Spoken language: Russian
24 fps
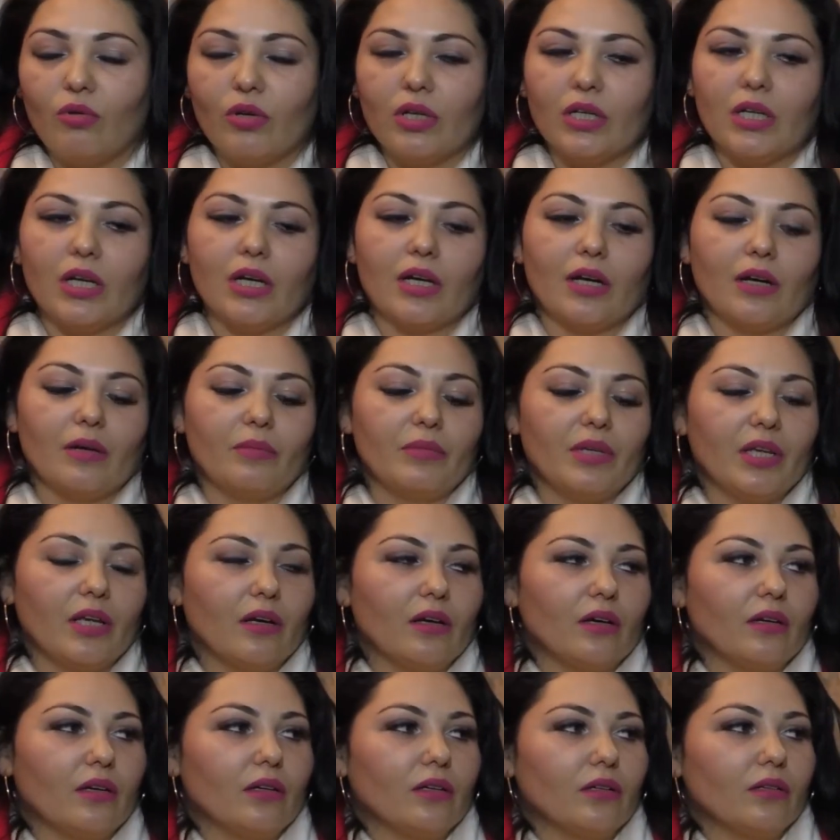Ольга ко
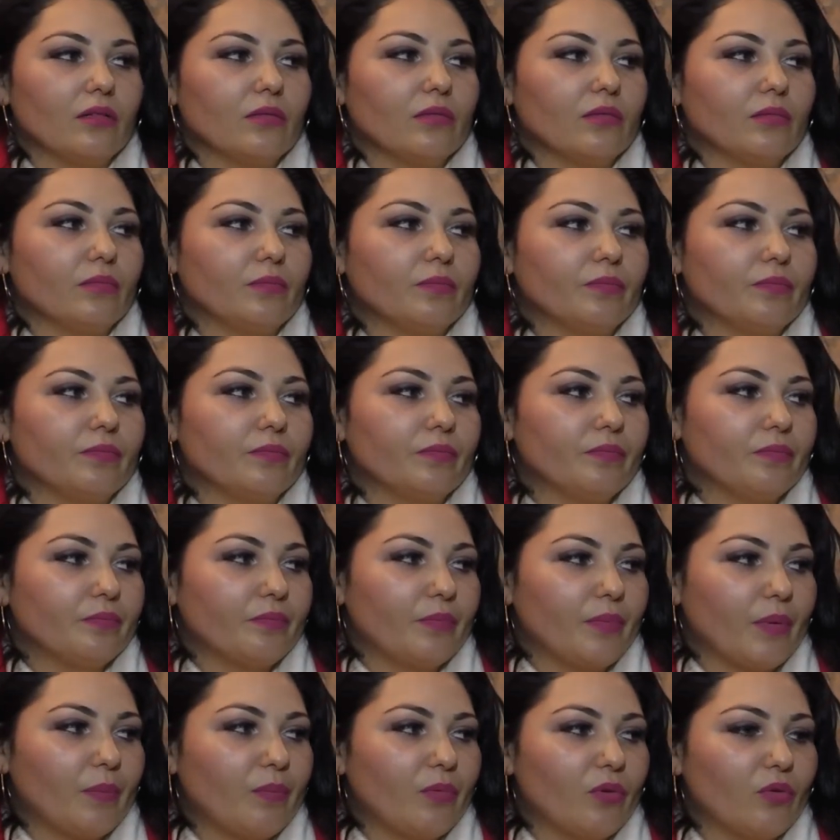мне э,
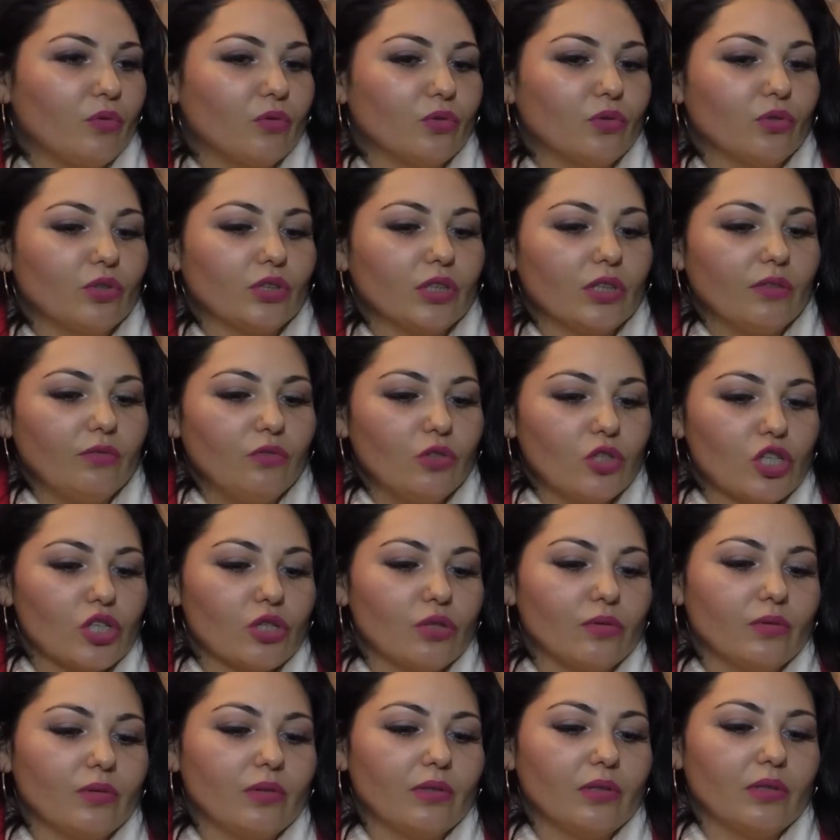по поводу того,
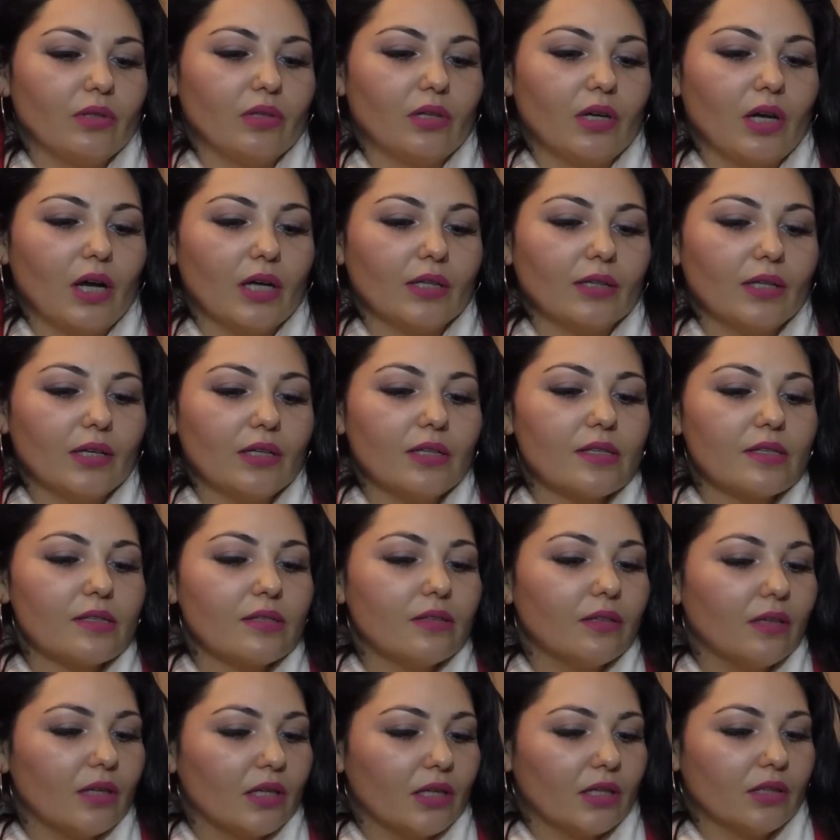что она не
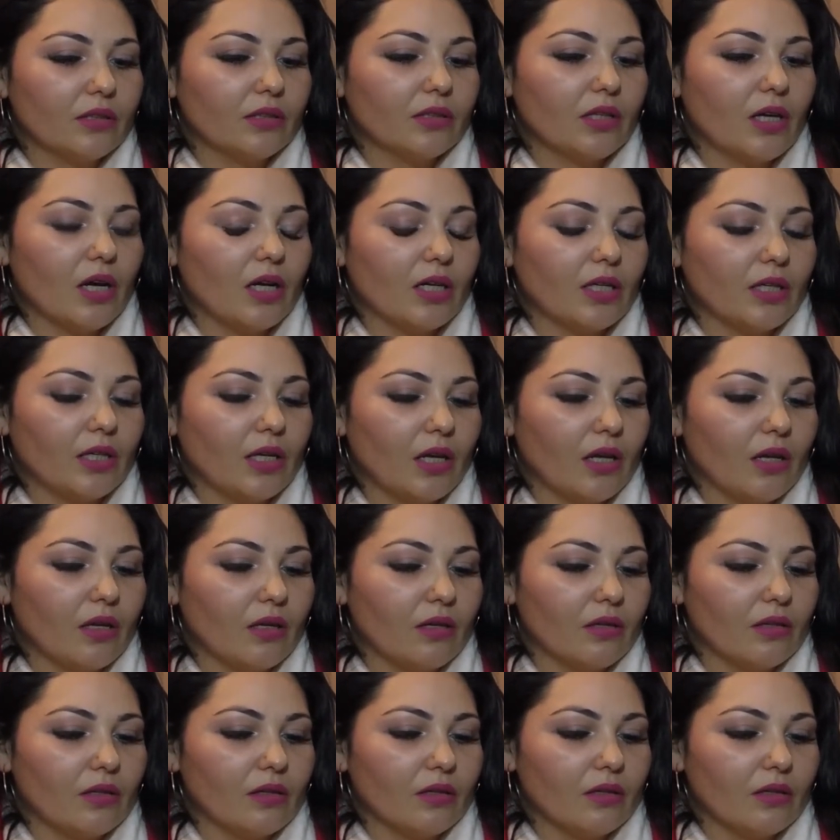знает, как
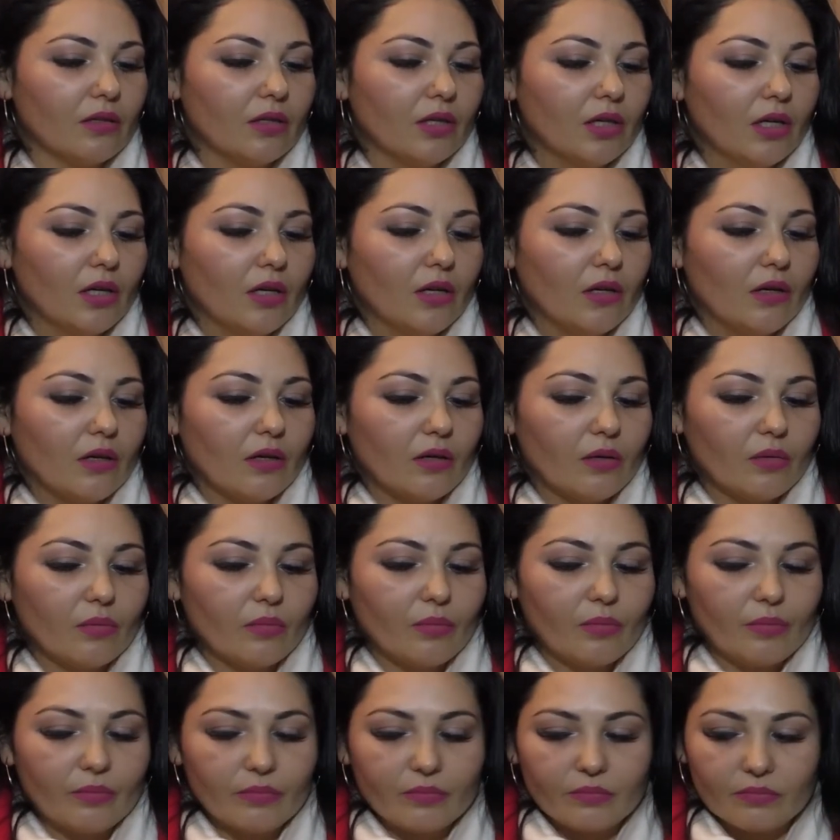ей э,
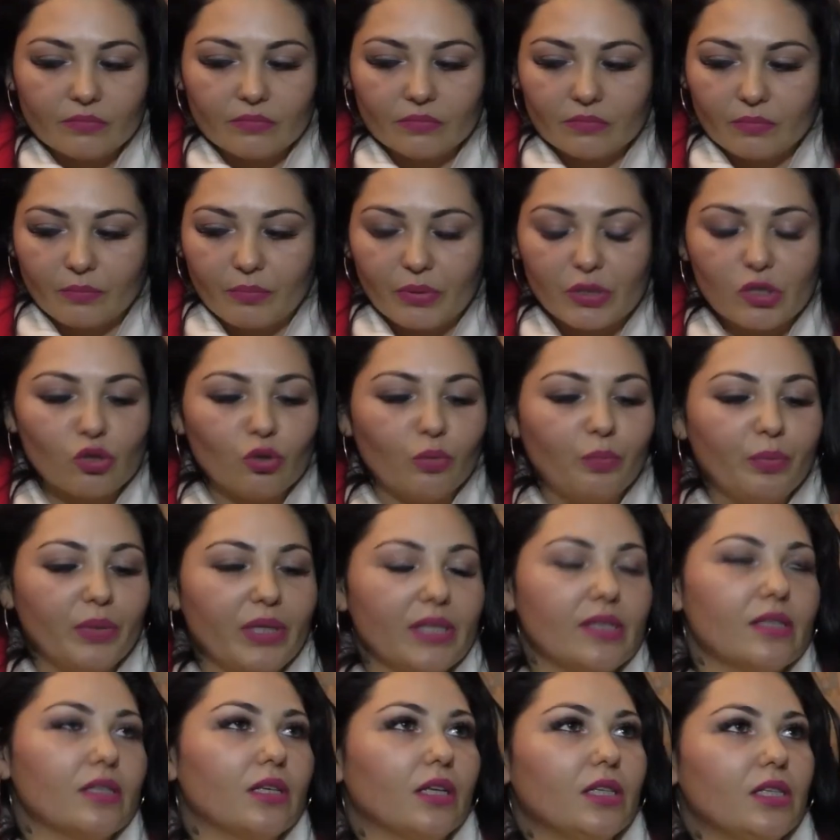
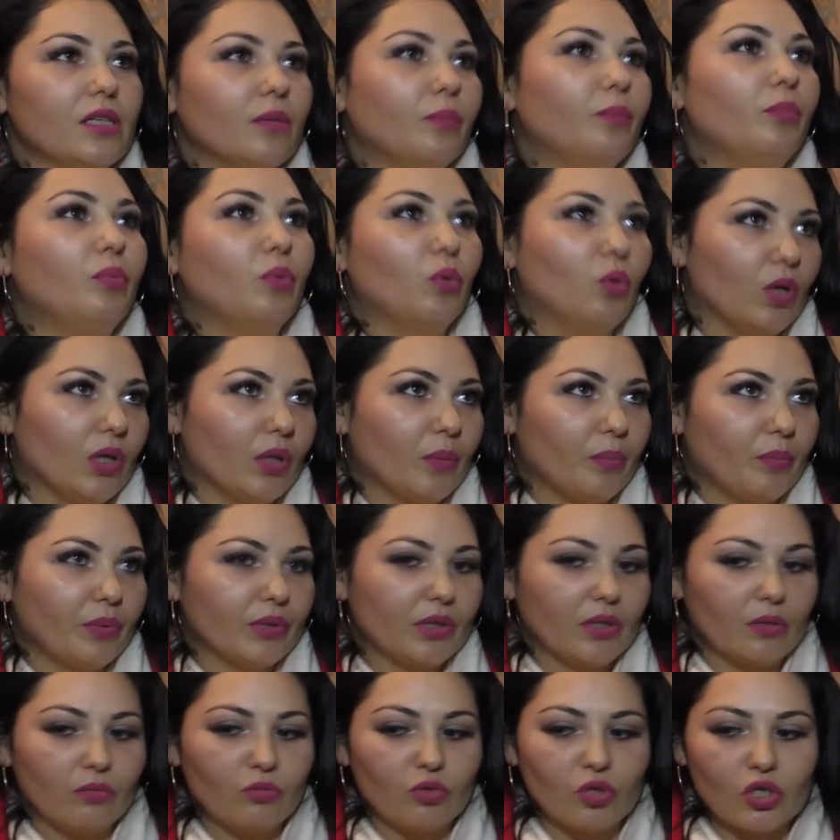поступить с этим полом,
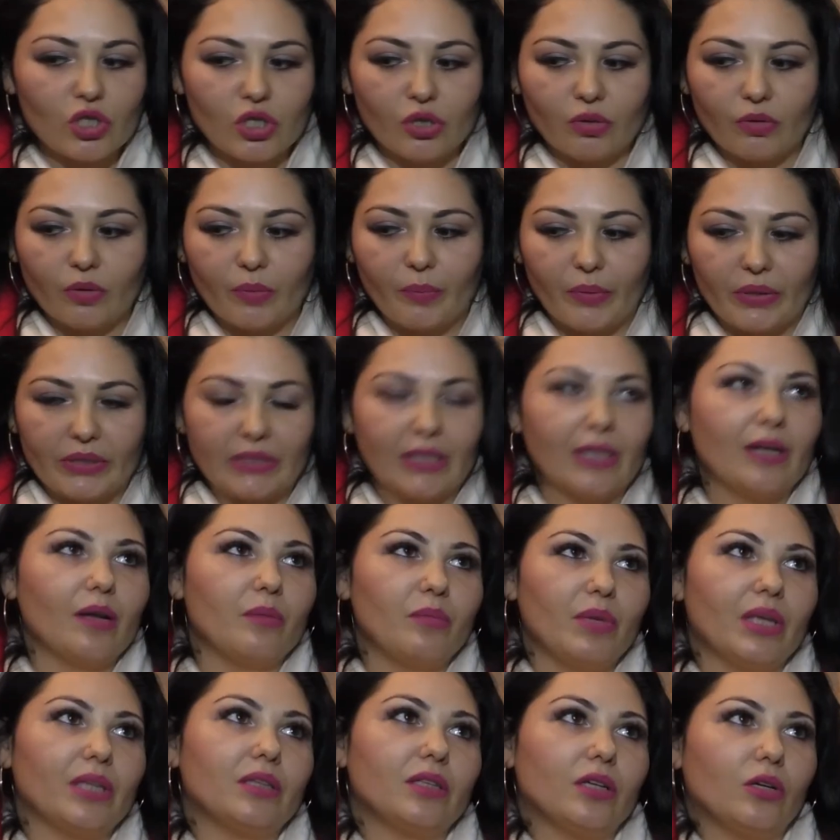потому что полтора
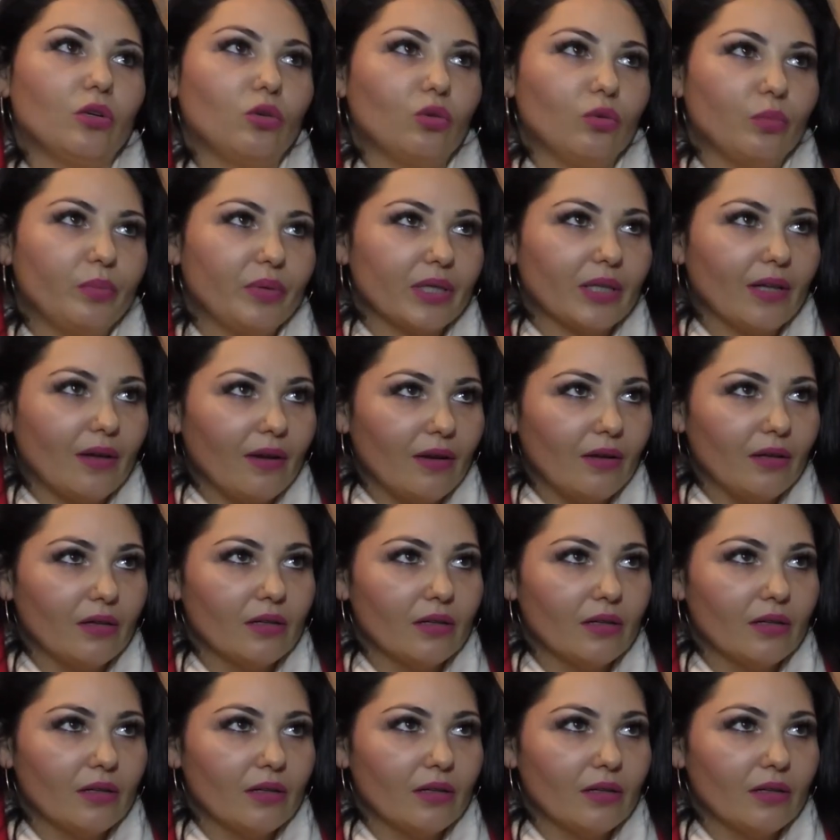метра глубина,